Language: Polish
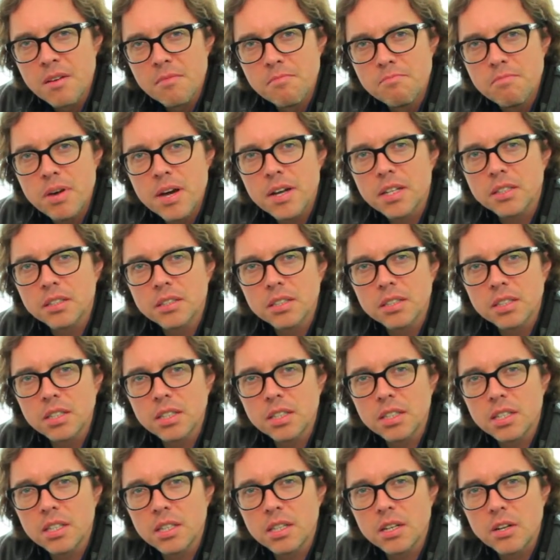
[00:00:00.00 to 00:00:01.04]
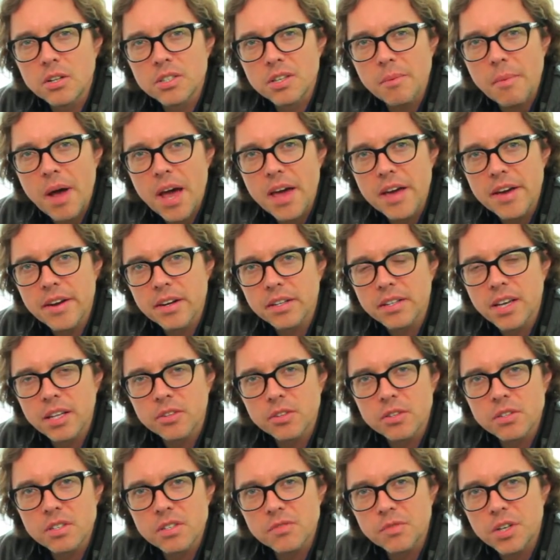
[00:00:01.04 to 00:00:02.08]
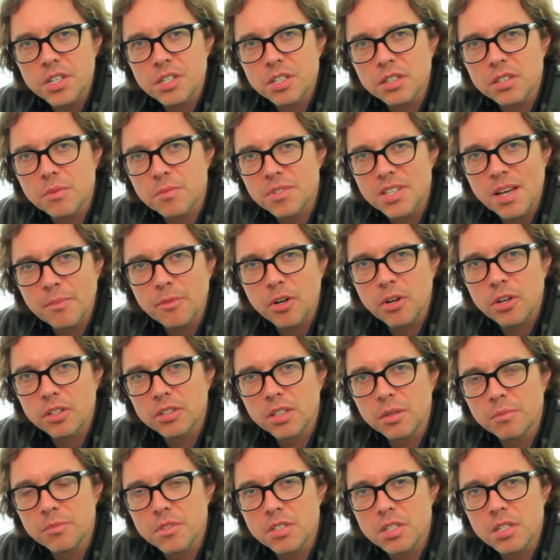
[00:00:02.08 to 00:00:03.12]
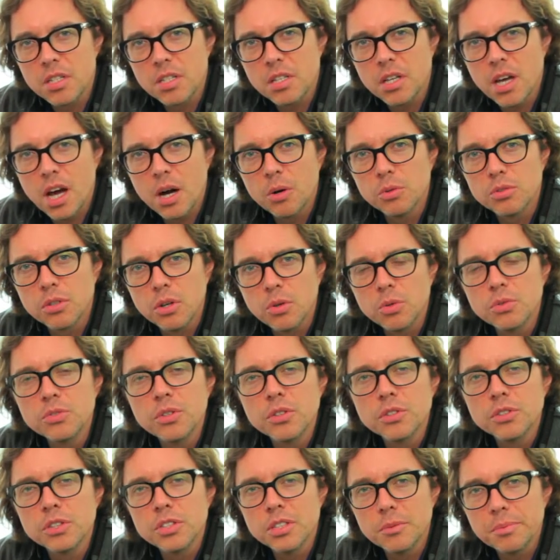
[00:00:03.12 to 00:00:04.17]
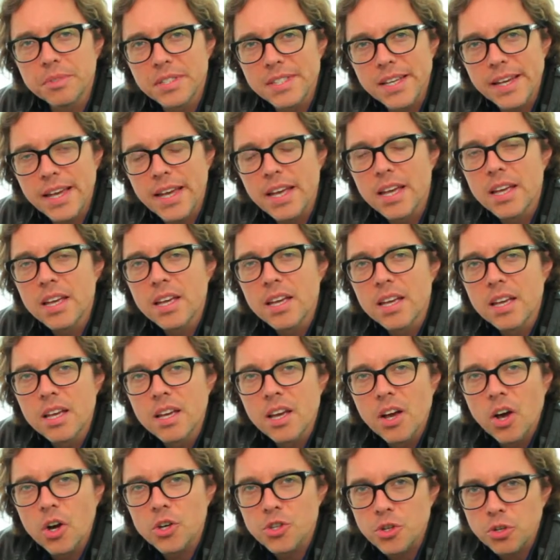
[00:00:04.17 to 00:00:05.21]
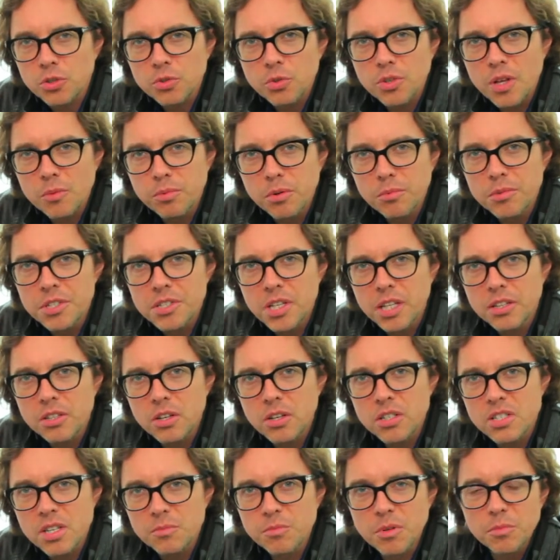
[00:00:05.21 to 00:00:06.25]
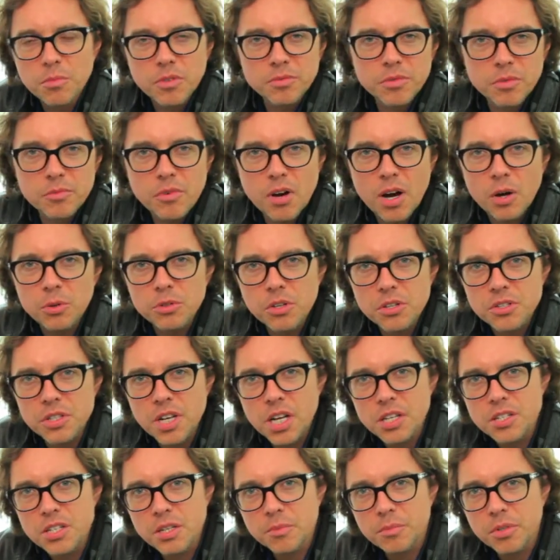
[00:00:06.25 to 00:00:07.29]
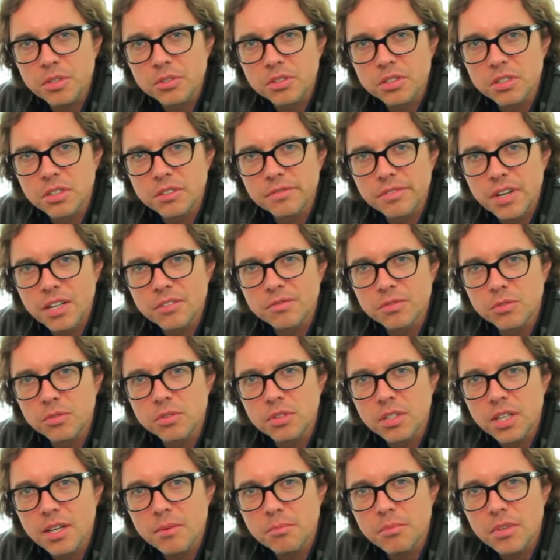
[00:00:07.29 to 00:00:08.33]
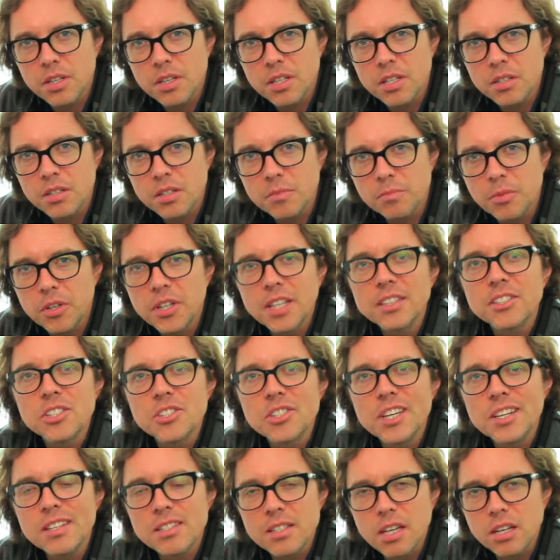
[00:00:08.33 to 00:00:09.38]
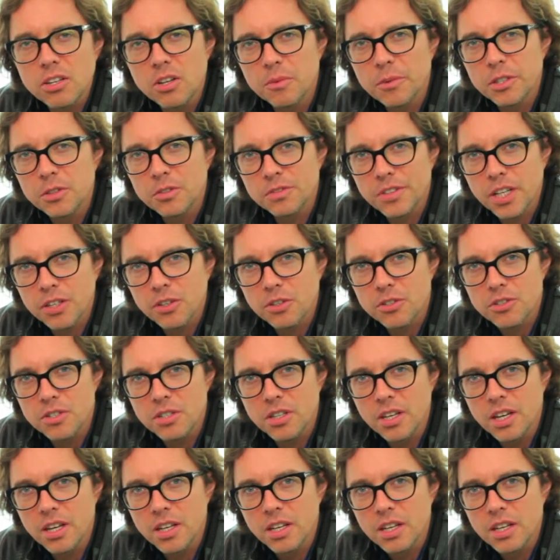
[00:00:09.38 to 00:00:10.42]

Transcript: Bernd e, Rosemeyer, jadący właśnie tym samochodem, czyli Auto Union Typ C, Osiągnął na publicznej drodze, bo mówimy o autostradzie pod Frankfurtem, e, ponad 400 km na godzinę.